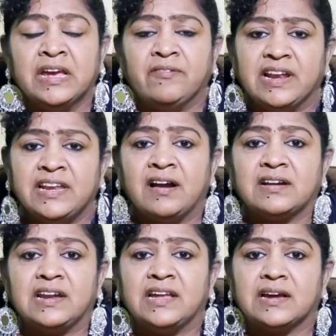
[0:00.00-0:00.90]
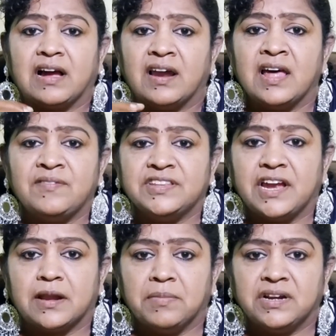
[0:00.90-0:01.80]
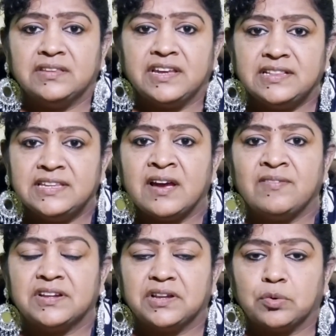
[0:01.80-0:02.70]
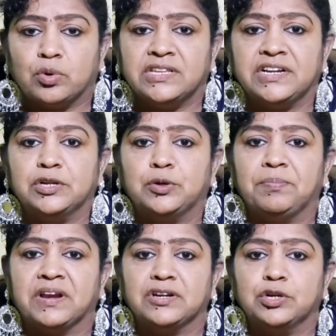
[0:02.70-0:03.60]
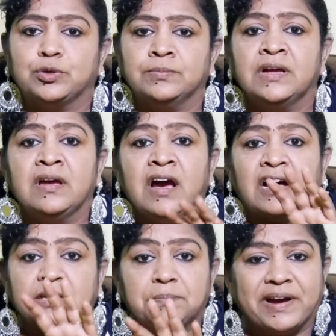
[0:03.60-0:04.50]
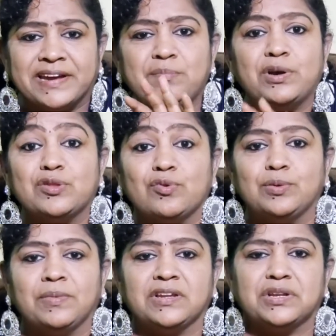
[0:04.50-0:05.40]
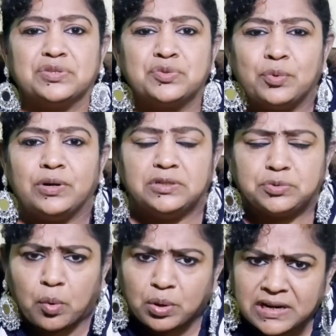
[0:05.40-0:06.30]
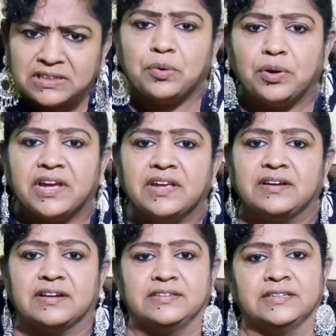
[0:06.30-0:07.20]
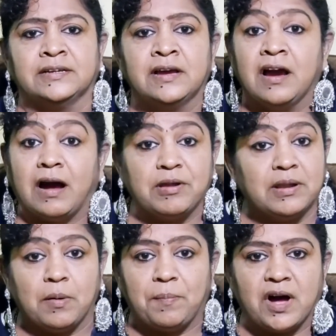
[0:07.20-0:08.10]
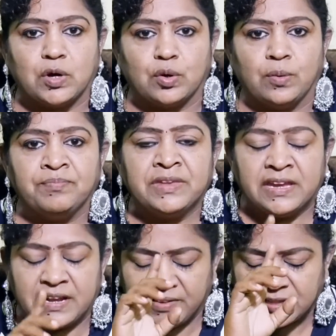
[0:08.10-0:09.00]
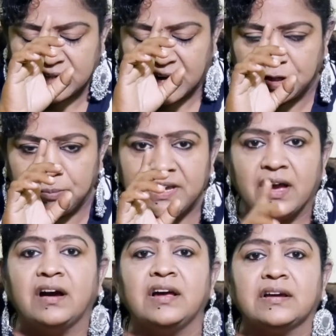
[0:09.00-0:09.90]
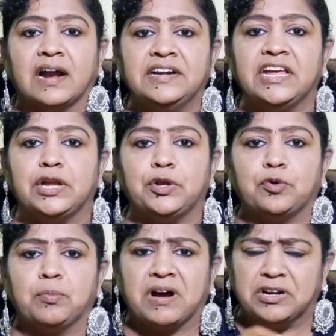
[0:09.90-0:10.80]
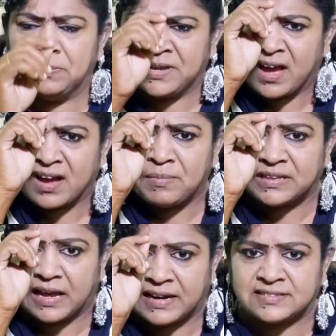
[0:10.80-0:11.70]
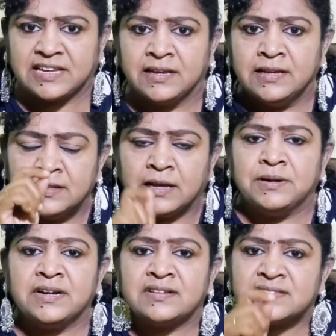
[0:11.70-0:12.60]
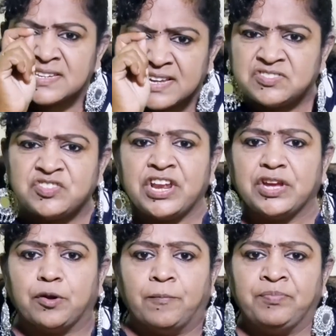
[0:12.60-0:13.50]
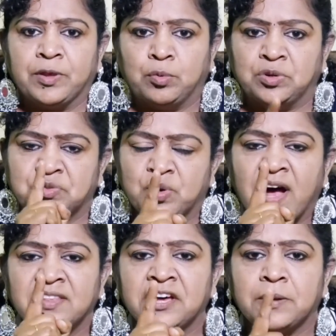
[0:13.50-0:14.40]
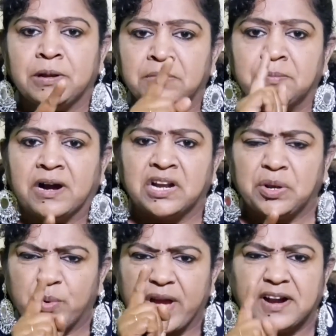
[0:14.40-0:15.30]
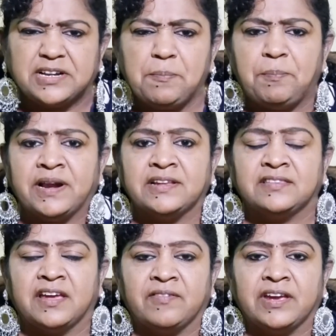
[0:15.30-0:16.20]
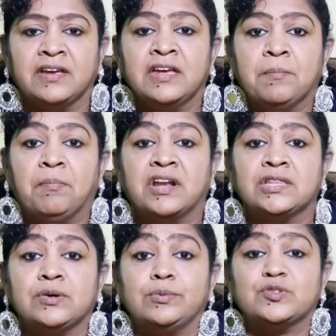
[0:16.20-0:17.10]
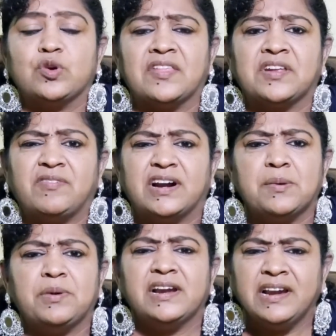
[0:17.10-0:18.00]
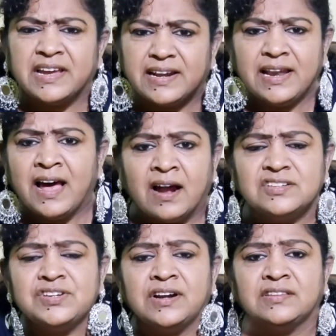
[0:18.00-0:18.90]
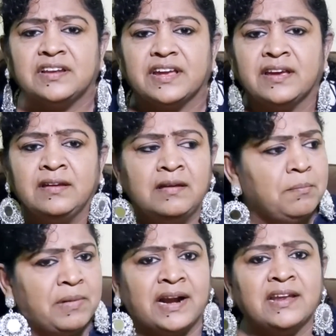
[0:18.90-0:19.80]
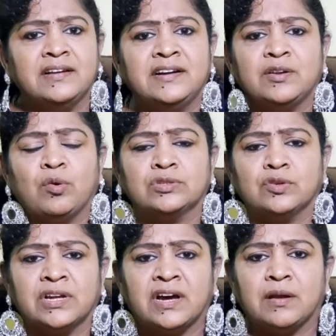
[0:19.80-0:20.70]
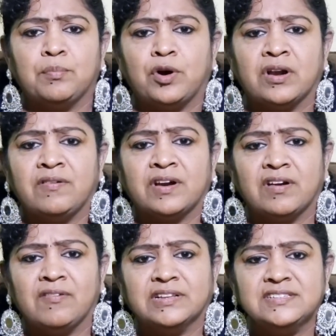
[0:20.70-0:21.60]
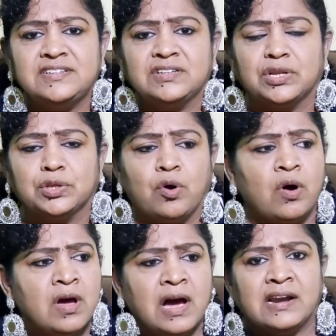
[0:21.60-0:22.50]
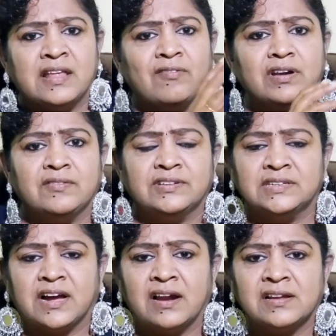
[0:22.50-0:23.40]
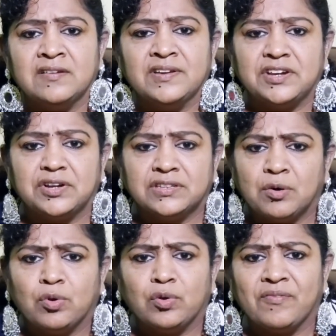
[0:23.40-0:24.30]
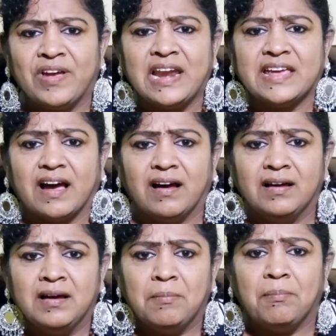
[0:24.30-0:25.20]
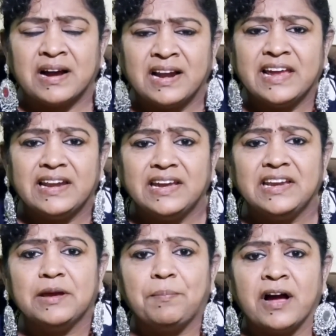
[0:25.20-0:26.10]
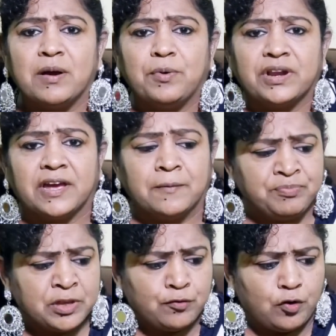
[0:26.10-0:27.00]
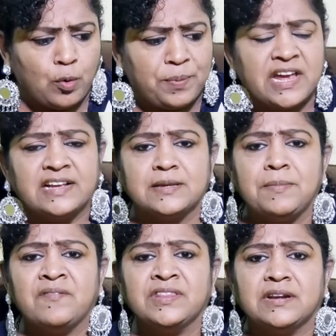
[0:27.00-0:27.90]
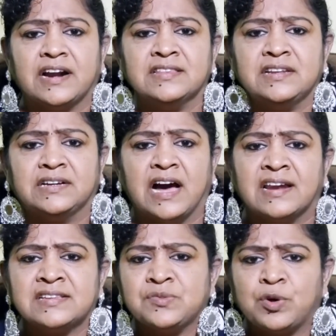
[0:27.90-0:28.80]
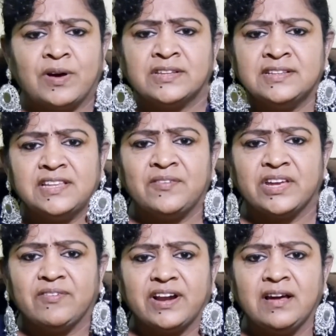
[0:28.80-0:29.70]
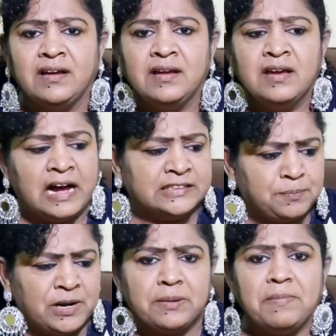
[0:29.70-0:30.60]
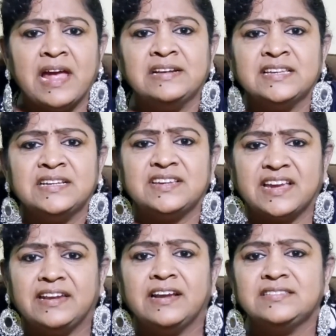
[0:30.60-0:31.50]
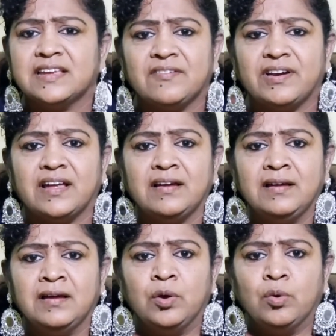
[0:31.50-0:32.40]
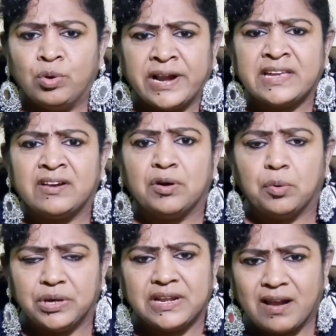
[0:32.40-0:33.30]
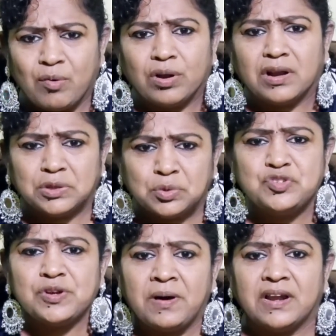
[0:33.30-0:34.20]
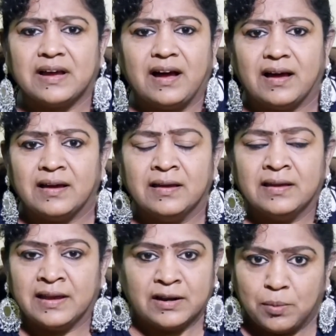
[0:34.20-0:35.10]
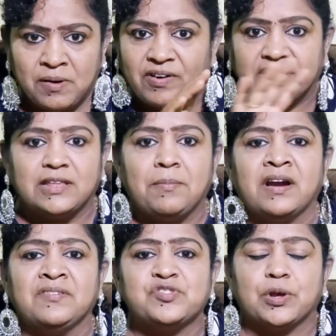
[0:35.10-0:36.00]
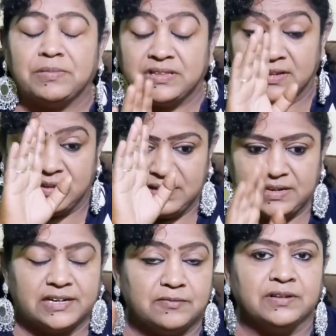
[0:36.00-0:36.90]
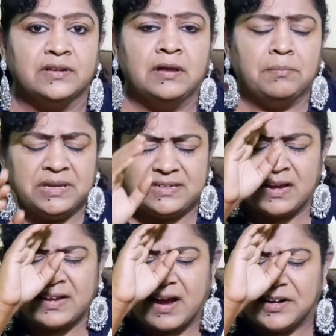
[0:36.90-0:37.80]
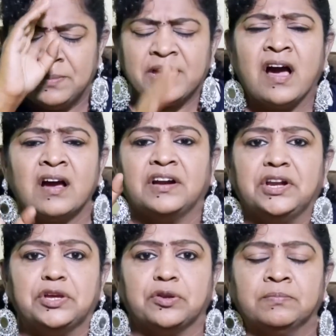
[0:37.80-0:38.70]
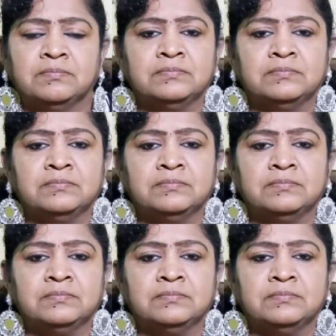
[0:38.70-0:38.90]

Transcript: வெளிநாட்டில் காலாவதியான மருந்து இந்தியாவில் இருக்கிற குழந்தைகளுக்கும் பெண்களுக்கும் அதை பயன்படுத்துவதும் என்கிற சூழல் தொடர்ந்து கொண்டே இருக்கிறது அப்படின்னு நம்ம பார்க்குறோம் எனவே இது கடுமையாக கண்டிக்கின்றோம் கடுமையாக மத் அரசை தமிழக அரசை எச்சரிக்கிறோம் ஒரு சுகாதாரம் என்பது மக்களினுடைய அடிப்படை தேவை மருத்துவம் சுகாதாரம் வழங்க முடியும்னா நீங்கள் என்ன ஆட்சி நடத்துகிறீங்க மேடையில் நின்றுட்டு உங்கள் சொந்தக்காரன் போகிறோம் வரவெல்லாம் வஞ்சிட்டு இருக்கிறதுக்கும் அல்லது அவங்களுக்கு வந்து கால் கழுவிட்டு இருக்கிறது அவங்களுடைய வேலையா மக்களை என்னைக்கு நீங்கள் பார்க்க போகிறீங்க இவ்வளோ பெரிய அசம்பாவிதம் நடந்திருக்கு அரசு ஒரு வருத்தம் தெரிவிக்க வேணாம் அந்த பிள்ளைக்கு மேல் சிகிச்சைக்கு என்னன்னு செய்ய வேண்டாம் உழைக்கிறவங்க உயிரெல்லாம் உங்களுக்குலாம் துச்சமாக இருக்கா எங்களுக்கு ரொம்ப வருத்தமான விஷயம் இந்த நிகழ்வு மிக கடுமையாக கண்டிக்கிறோம்